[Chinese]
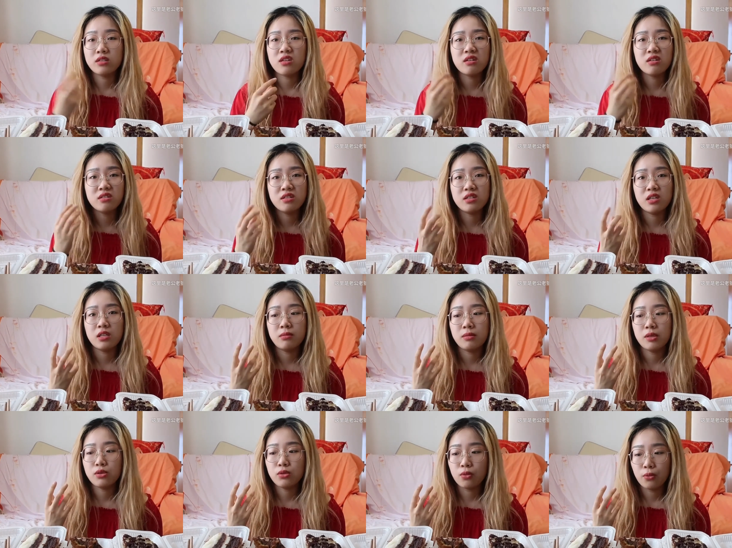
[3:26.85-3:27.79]
的香气也特
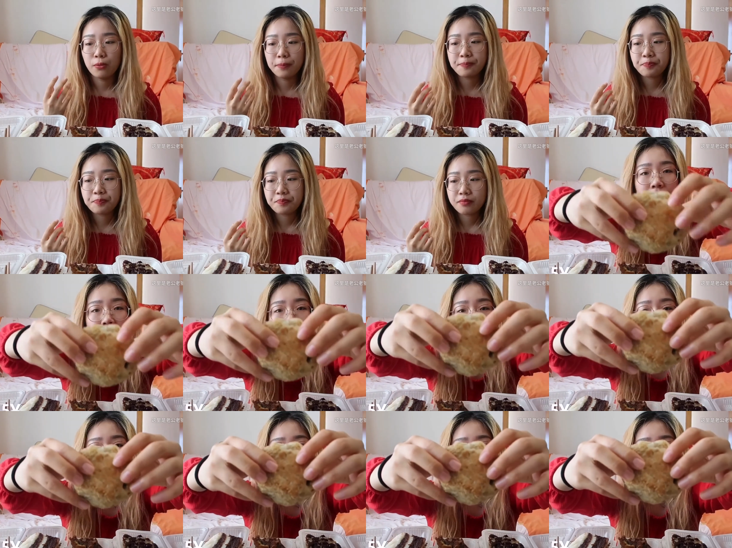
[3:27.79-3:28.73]
别浓，
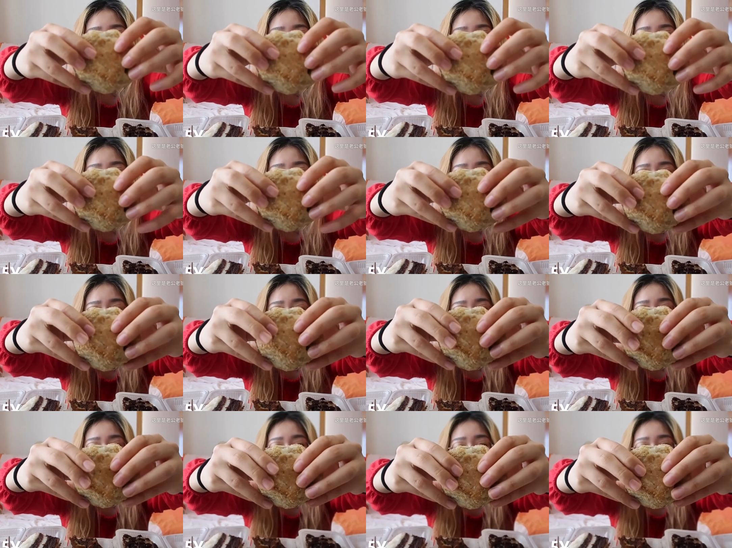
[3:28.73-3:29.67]
豆馅火
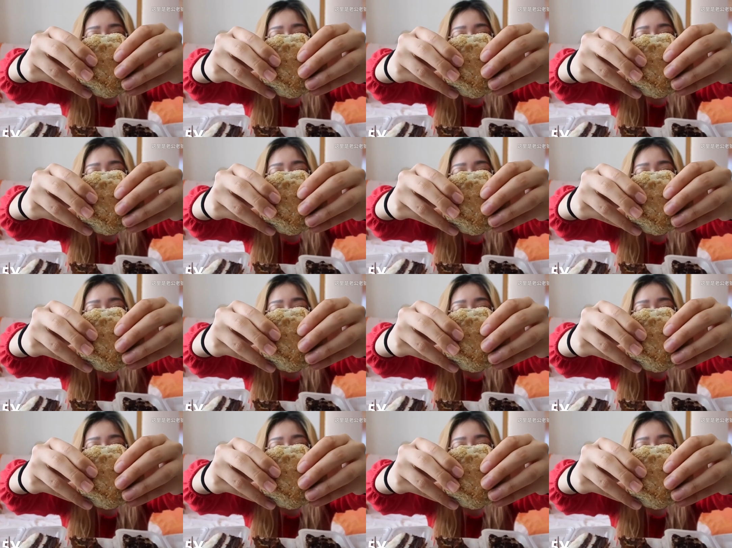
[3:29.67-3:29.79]
烧，